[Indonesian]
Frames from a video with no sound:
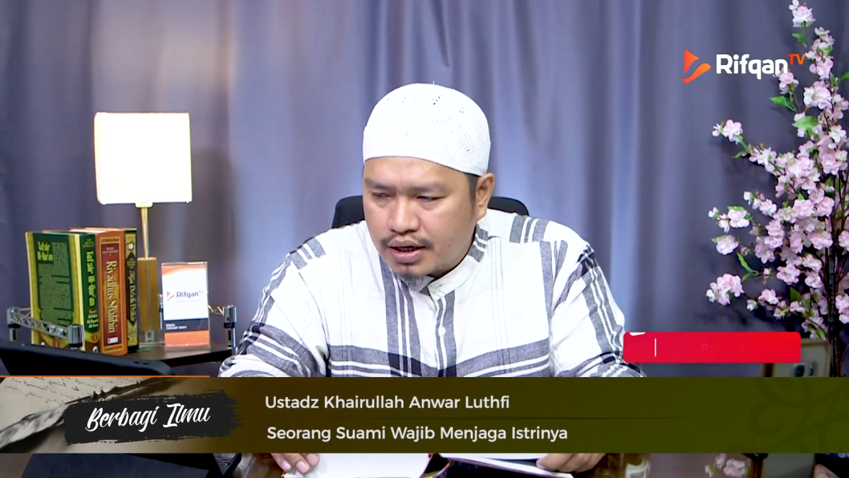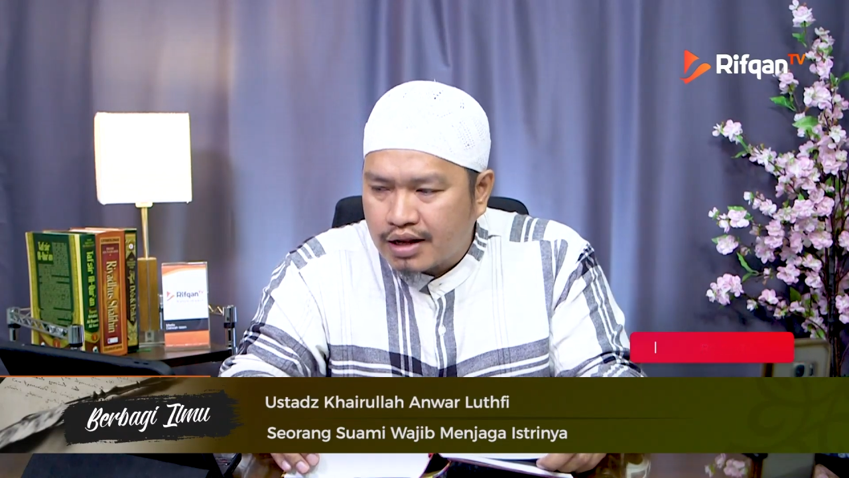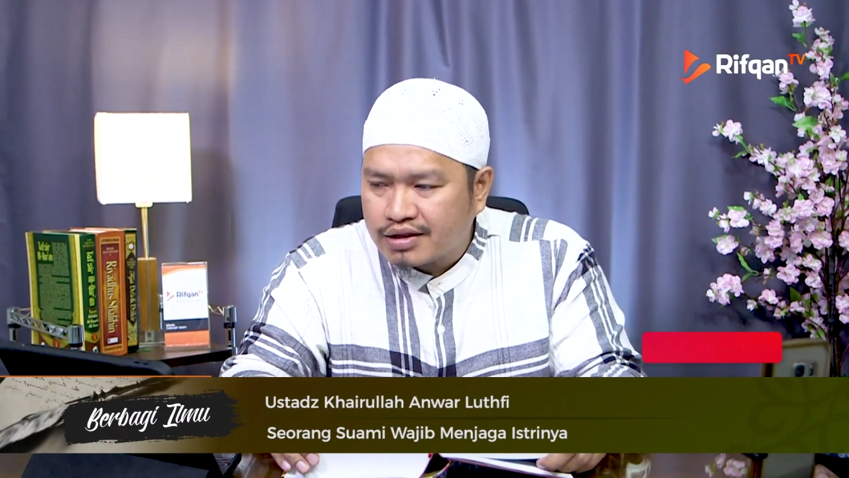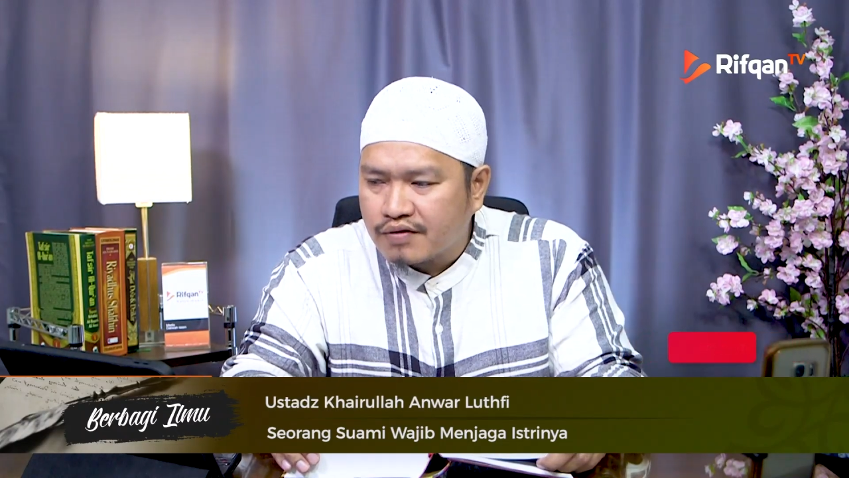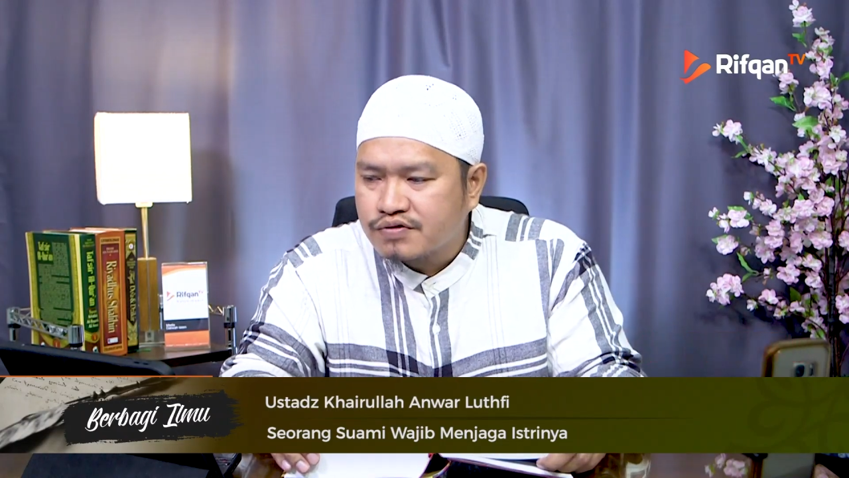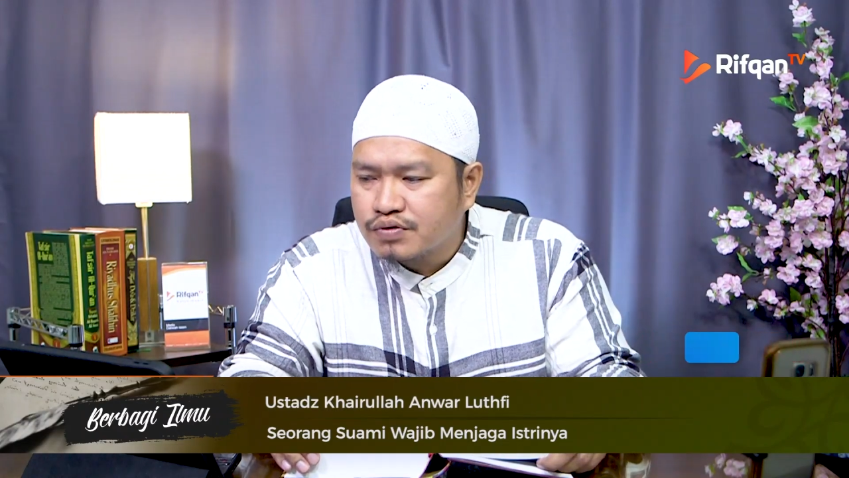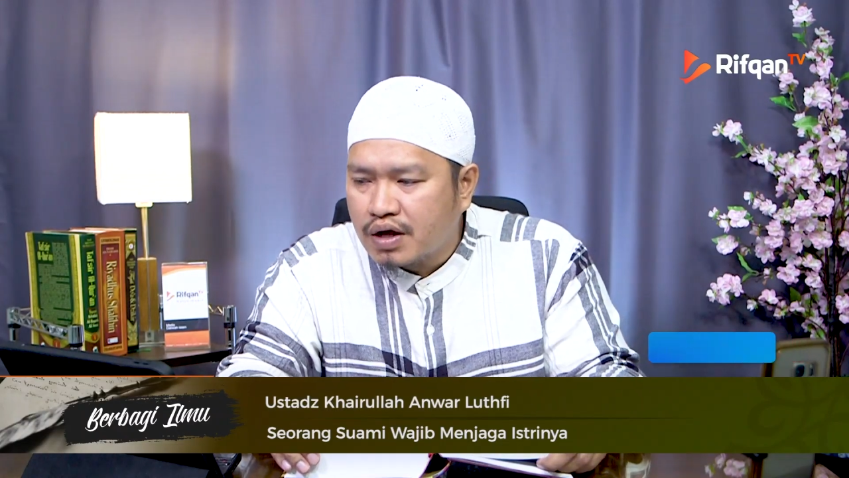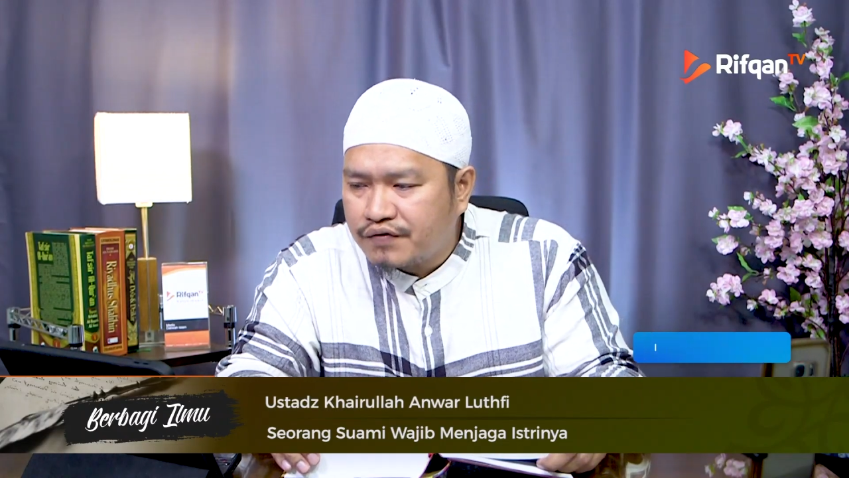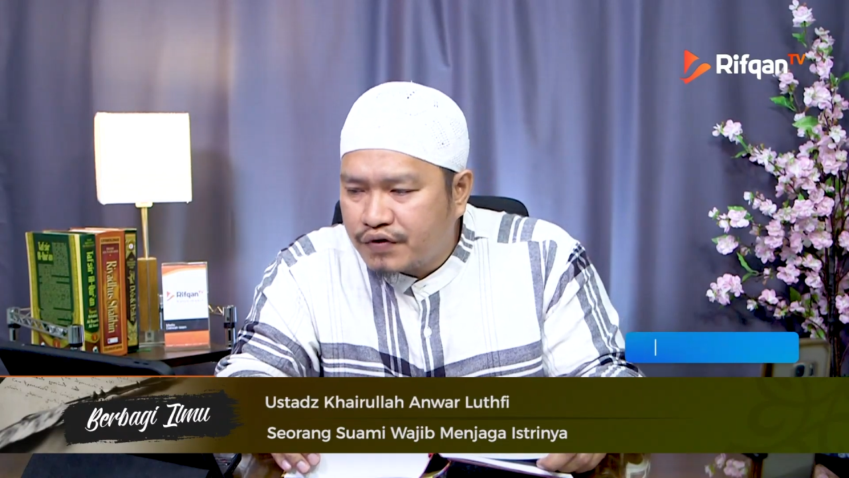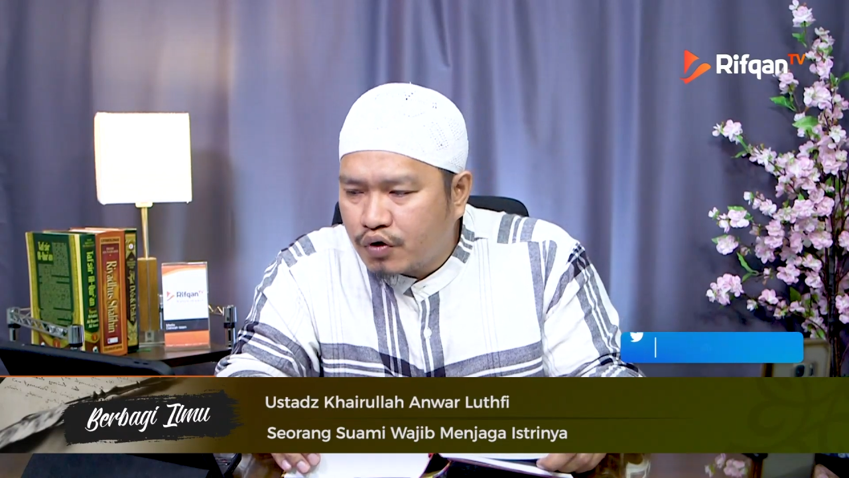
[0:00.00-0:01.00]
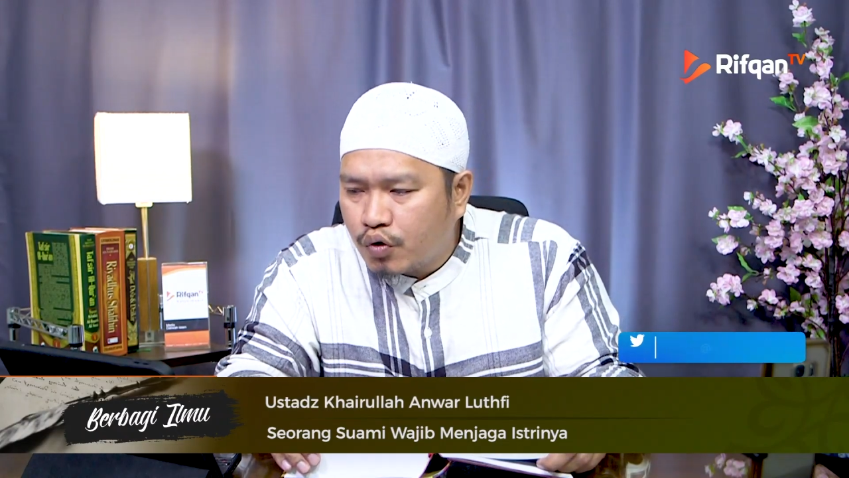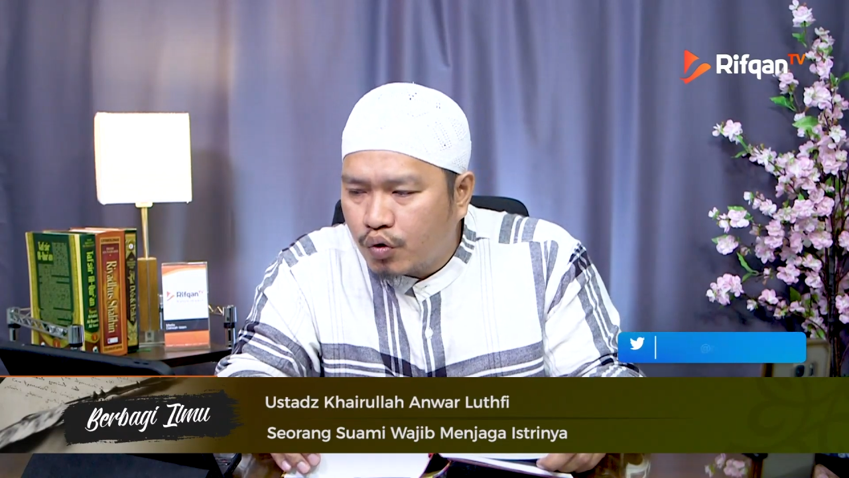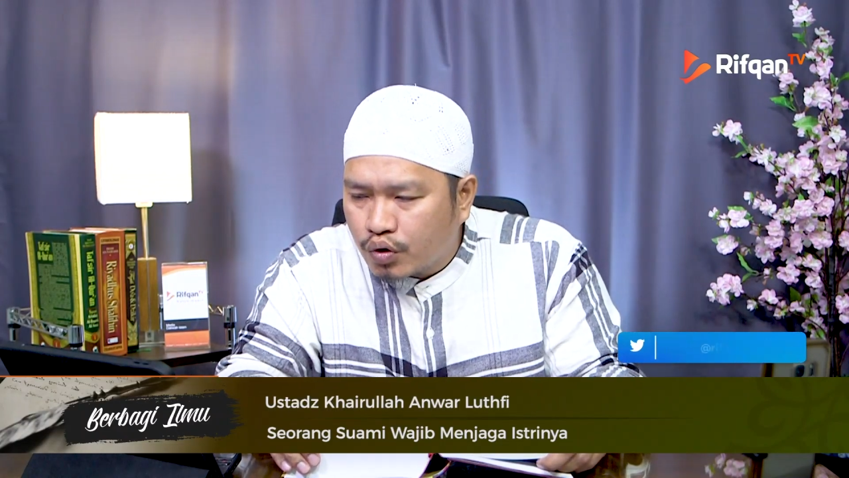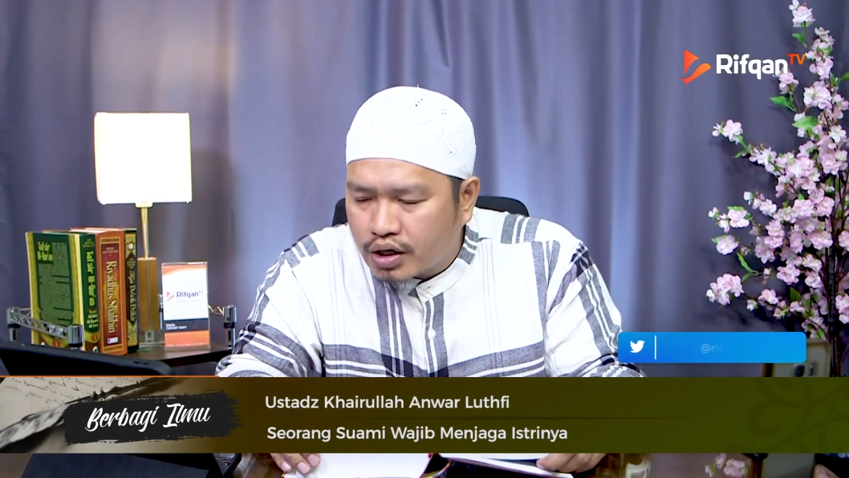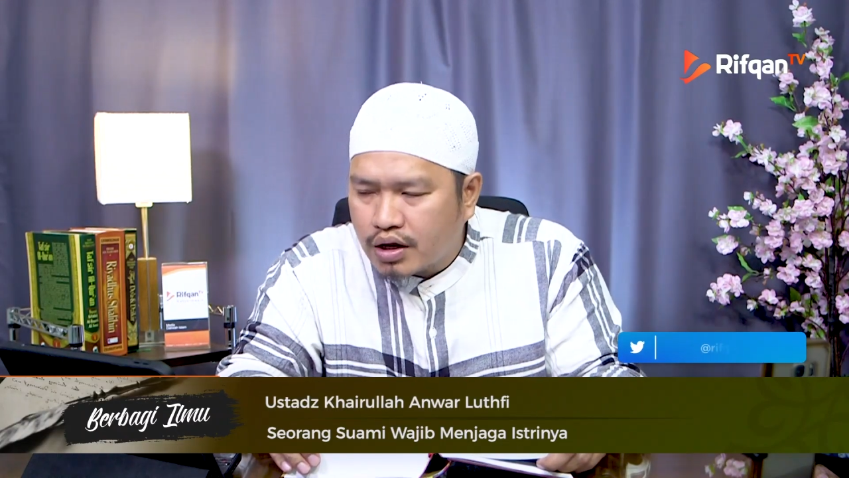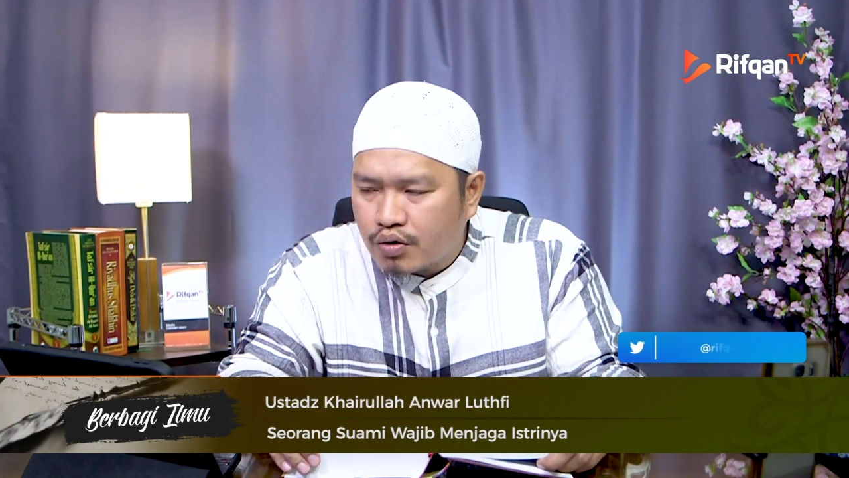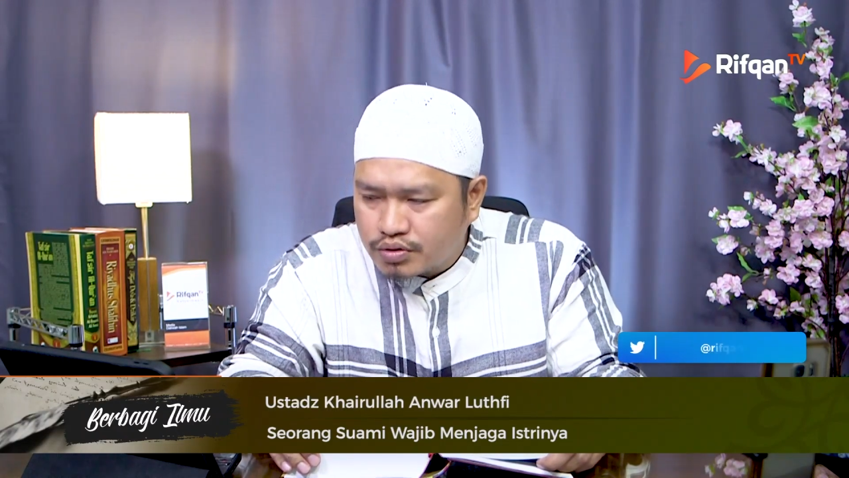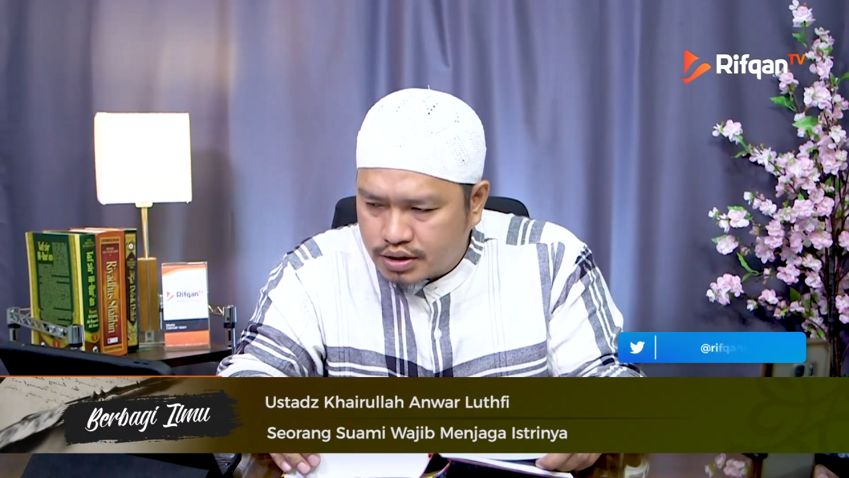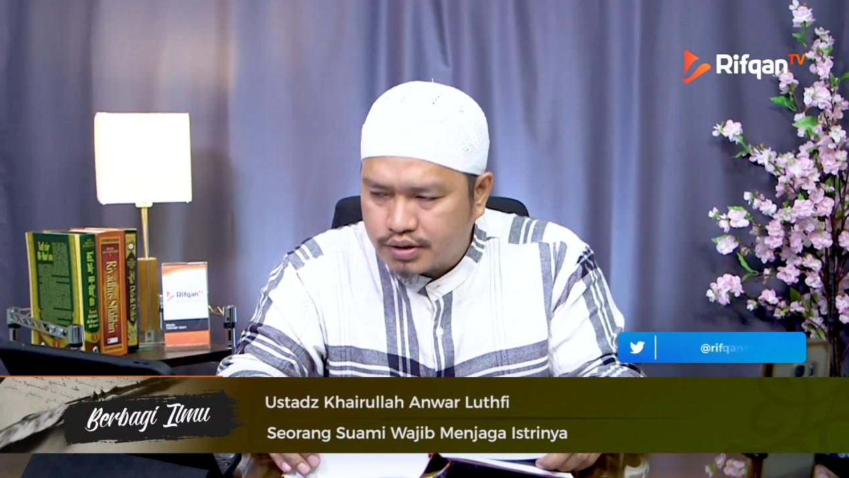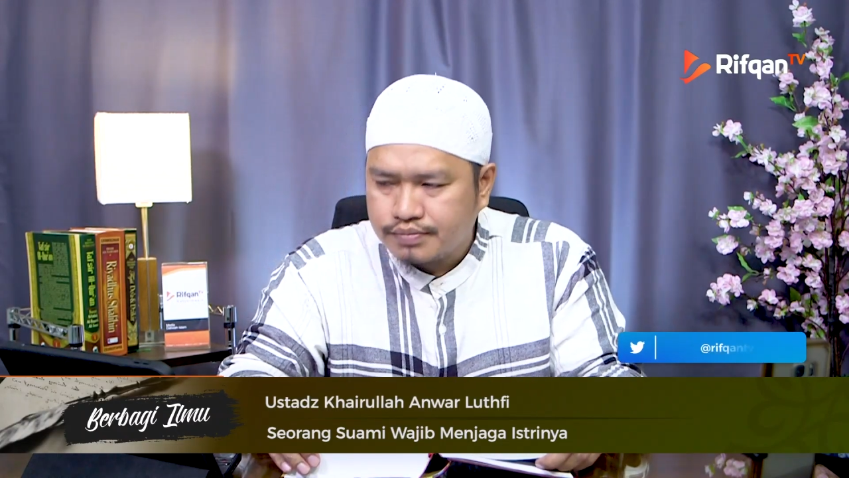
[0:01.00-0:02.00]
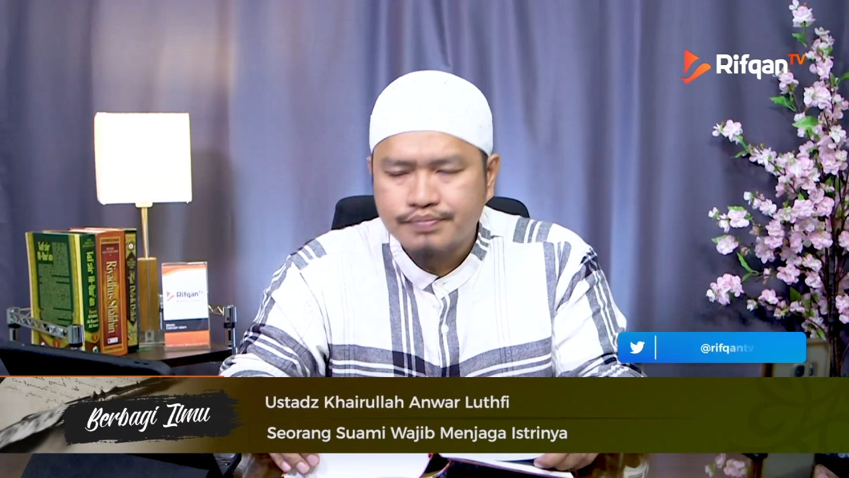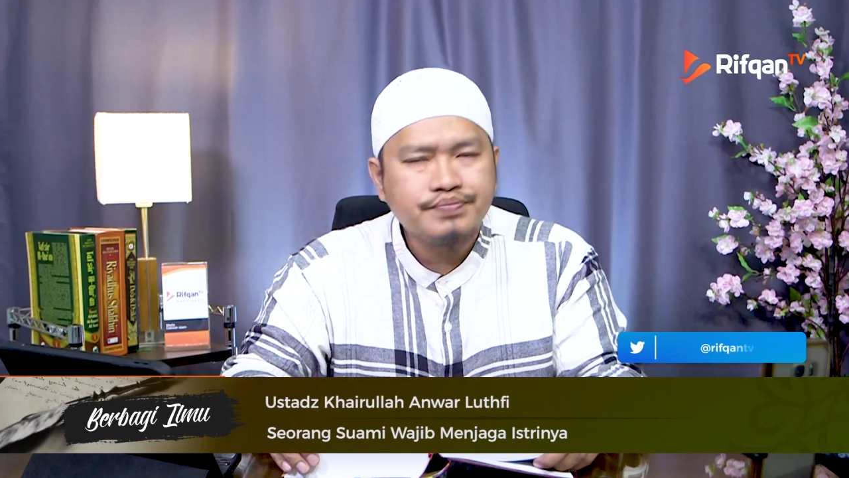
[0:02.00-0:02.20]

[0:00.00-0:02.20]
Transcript: an tafsuda fi khuluqin aw din.